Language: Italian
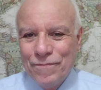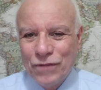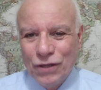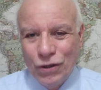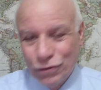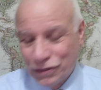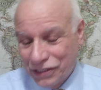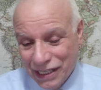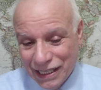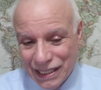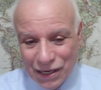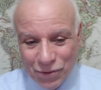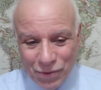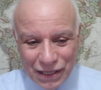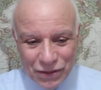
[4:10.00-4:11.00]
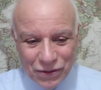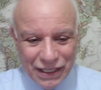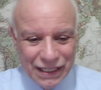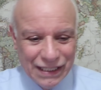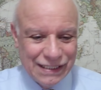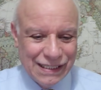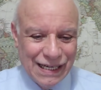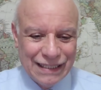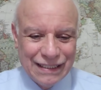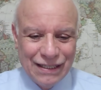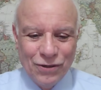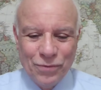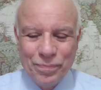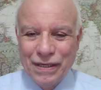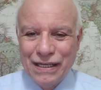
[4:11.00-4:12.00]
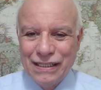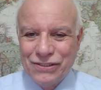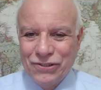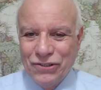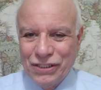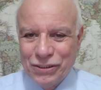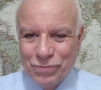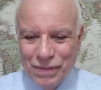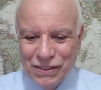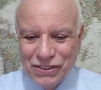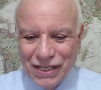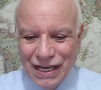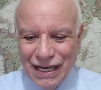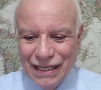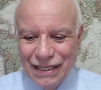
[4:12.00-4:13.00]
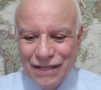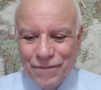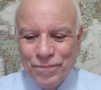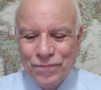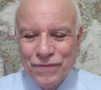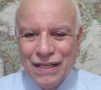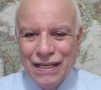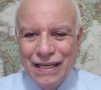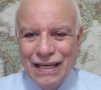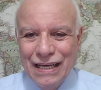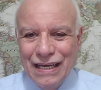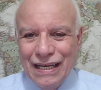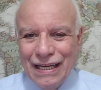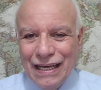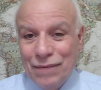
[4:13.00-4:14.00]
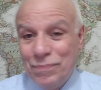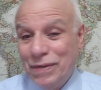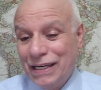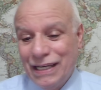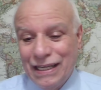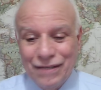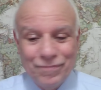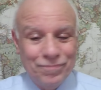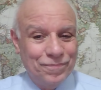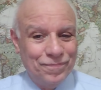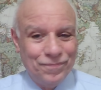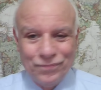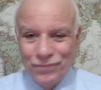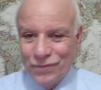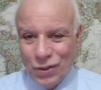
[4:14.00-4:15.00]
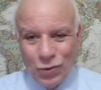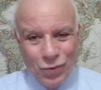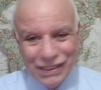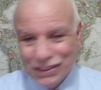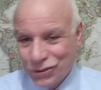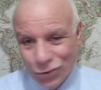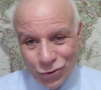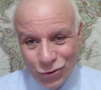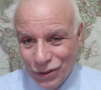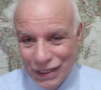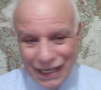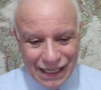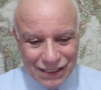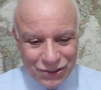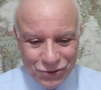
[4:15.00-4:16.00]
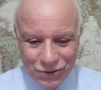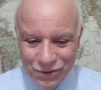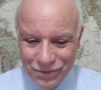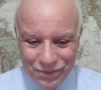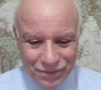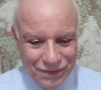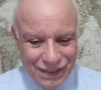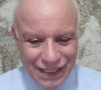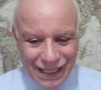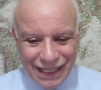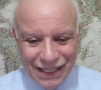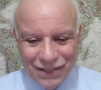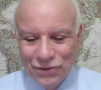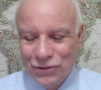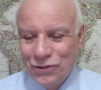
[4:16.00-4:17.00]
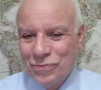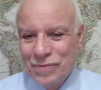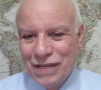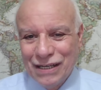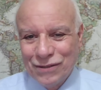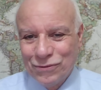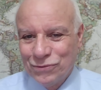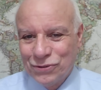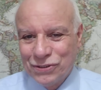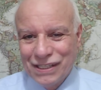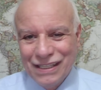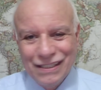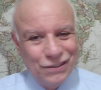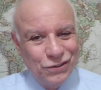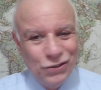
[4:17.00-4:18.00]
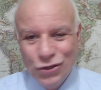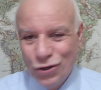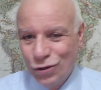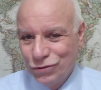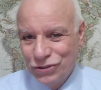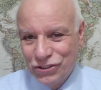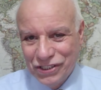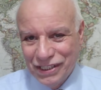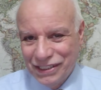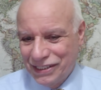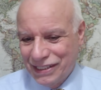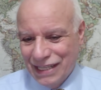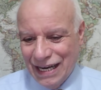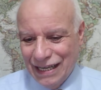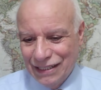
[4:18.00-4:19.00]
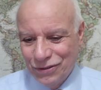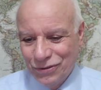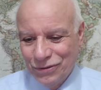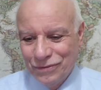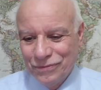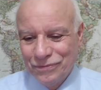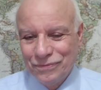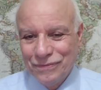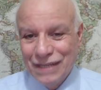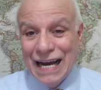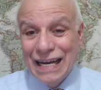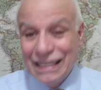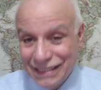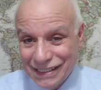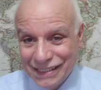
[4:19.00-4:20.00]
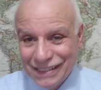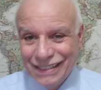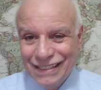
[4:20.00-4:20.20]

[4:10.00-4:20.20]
ossia da quando è iniziata l'operazione speciale, ebbene questo collasso dell'economia russa non c'è stato, anzi